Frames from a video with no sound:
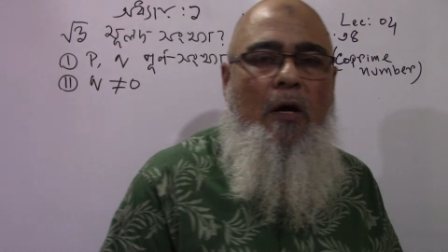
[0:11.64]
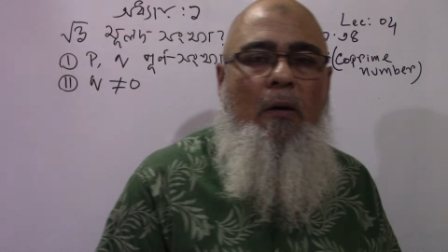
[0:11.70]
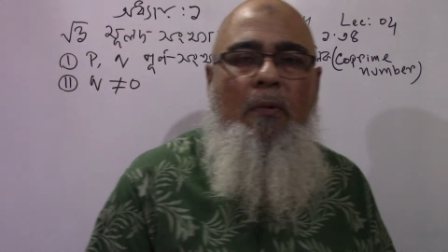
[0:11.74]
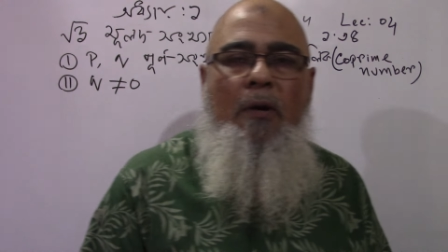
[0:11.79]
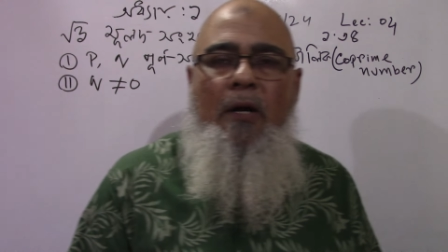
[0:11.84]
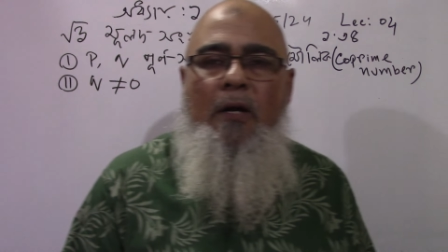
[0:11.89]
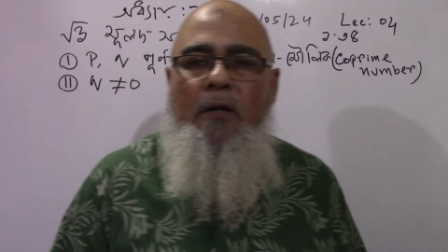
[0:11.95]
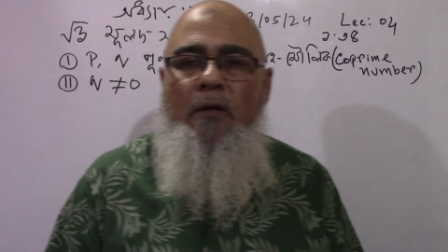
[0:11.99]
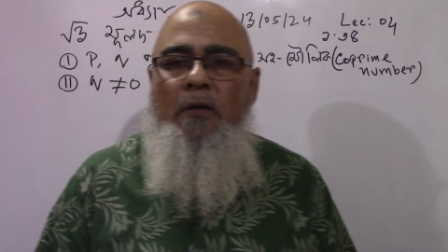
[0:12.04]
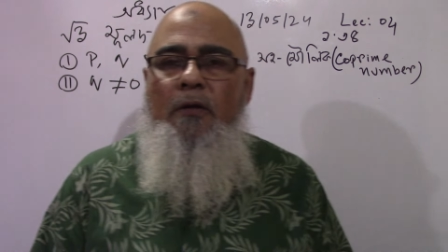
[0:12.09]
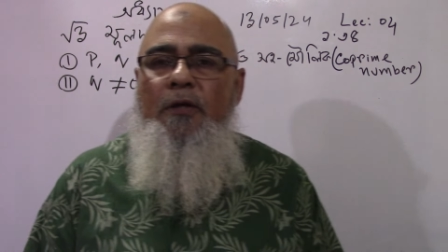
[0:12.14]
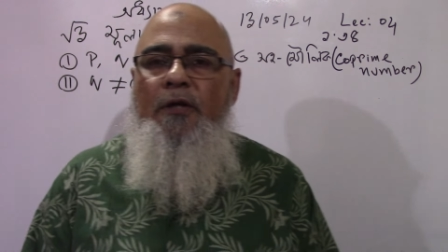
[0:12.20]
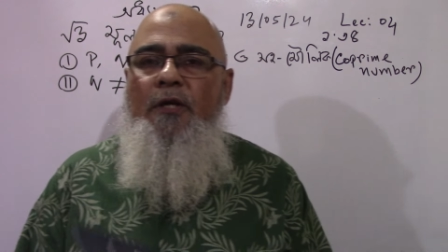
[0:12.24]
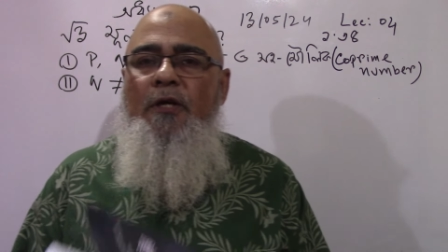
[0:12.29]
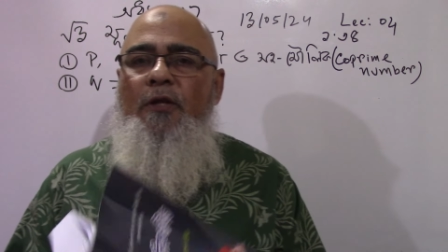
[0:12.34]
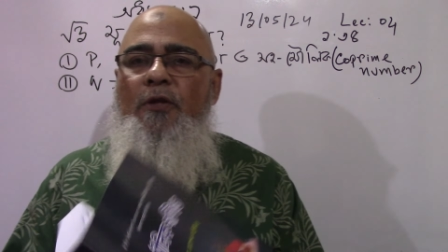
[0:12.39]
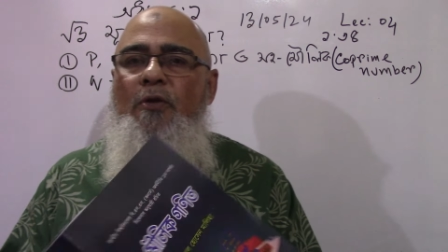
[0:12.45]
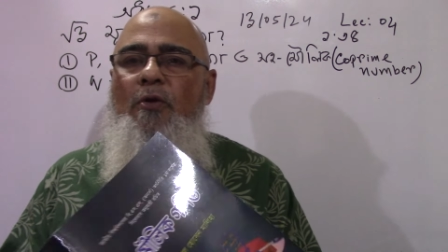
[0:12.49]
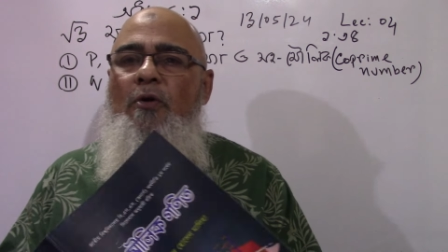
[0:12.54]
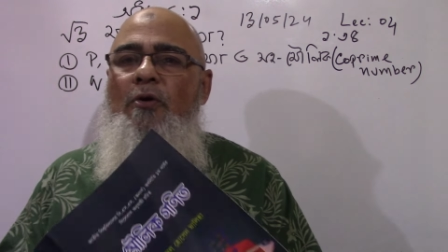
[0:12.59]
আমার
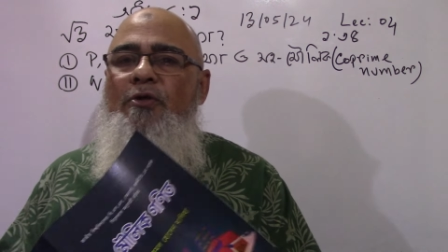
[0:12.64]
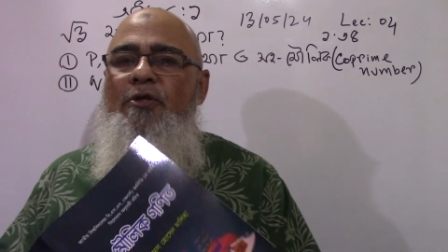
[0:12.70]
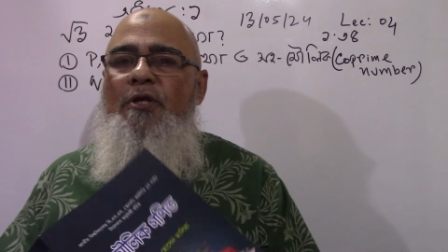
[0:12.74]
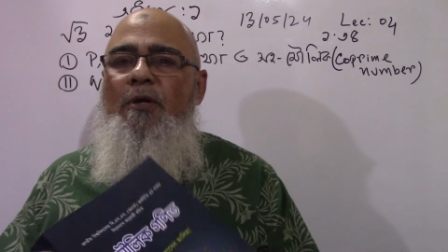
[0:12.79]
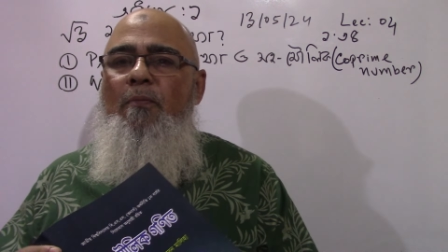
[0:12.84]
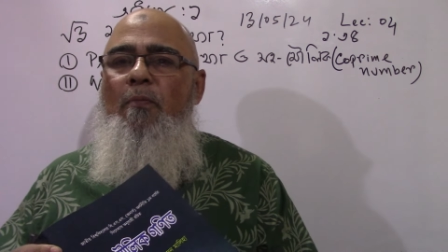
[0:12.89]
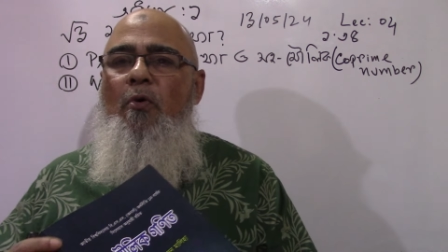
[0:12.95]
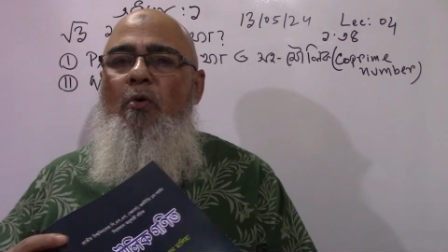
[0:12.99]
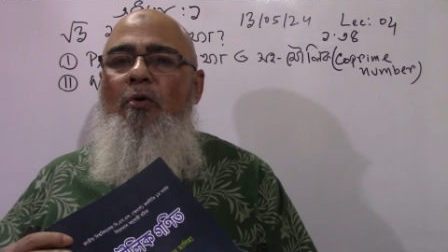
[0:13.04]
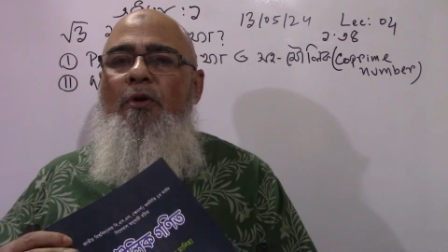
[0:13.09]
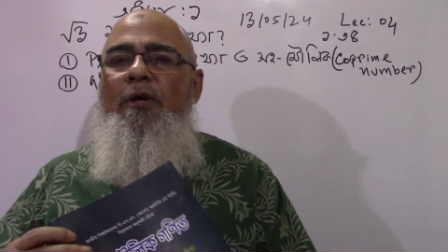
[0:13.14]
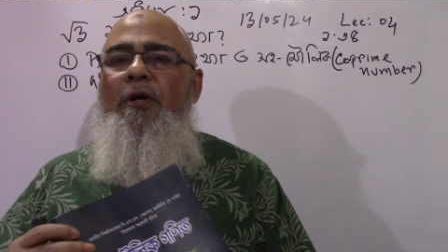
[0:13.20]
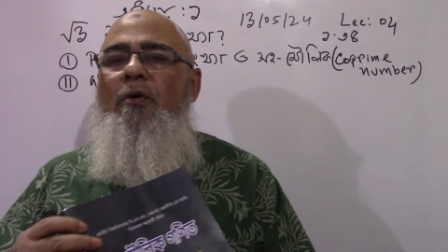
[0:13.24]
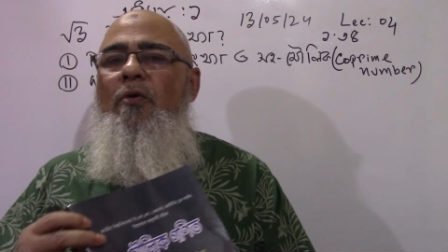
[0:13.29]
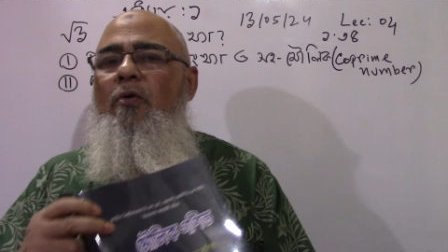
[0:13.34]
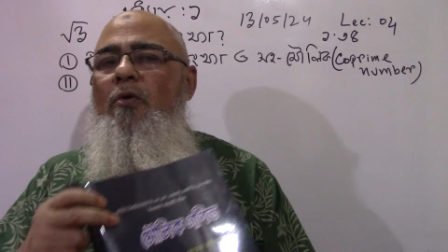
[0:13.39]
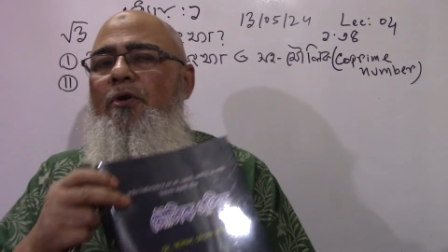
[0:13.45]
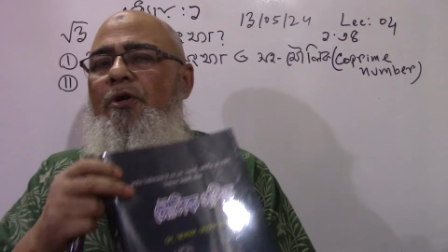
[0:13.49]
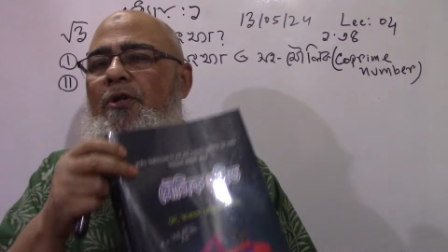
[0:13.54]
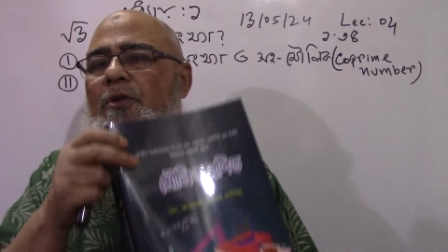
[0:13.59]
লিখিত যে মৌলিক
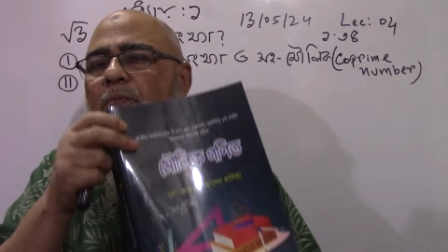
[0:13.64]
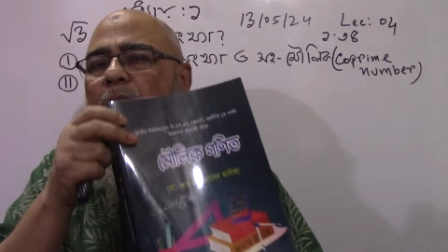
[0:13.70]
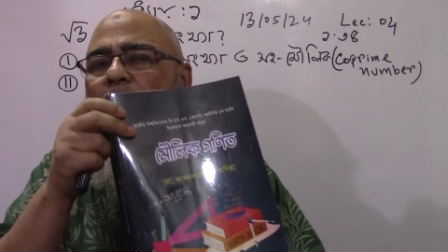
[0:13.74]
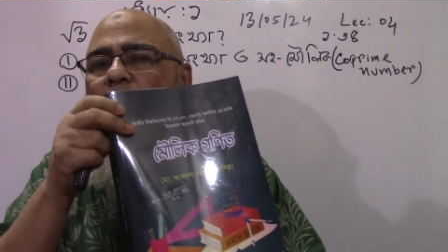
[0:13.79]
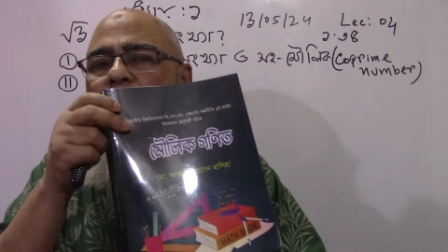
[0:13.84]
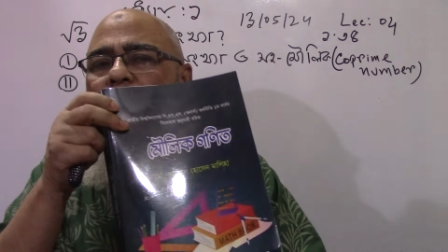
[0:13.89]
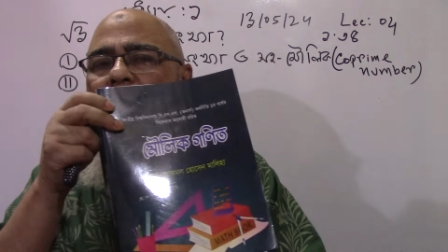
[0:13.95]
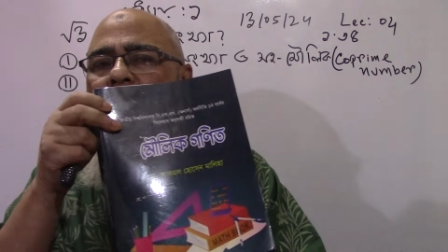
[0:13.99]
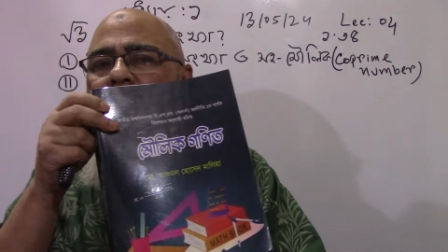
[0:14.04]
গণিত বই